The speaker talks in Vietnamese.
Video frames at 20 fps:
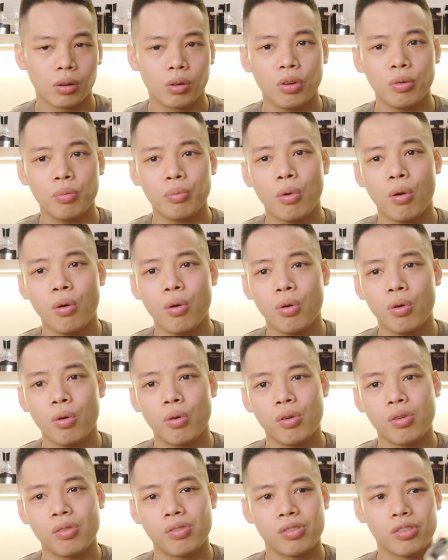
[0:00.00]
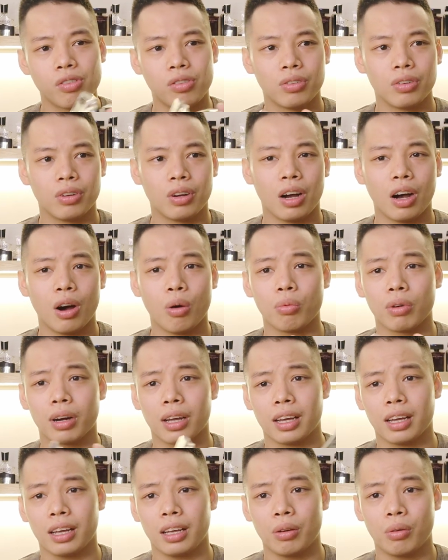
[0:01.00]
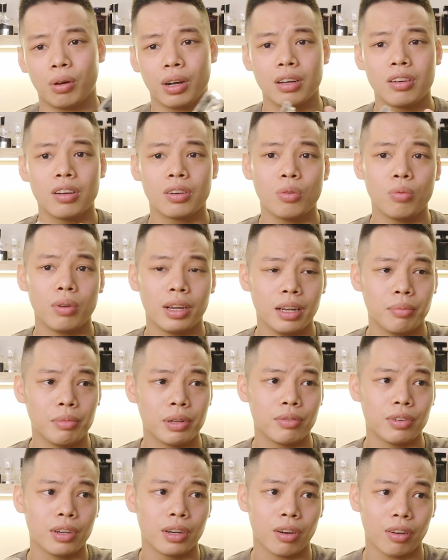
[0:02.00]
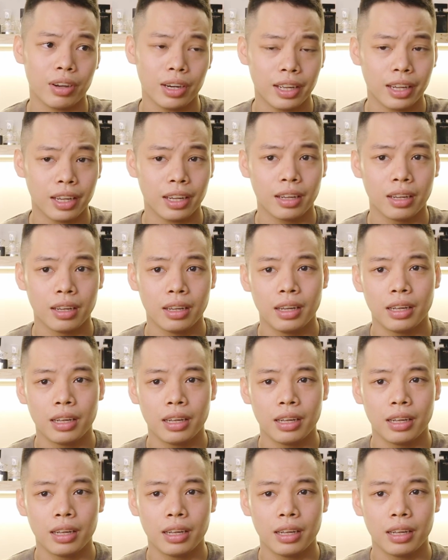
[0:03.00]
combo hồng này hoắc hương lúc nãy là mình vừa nói này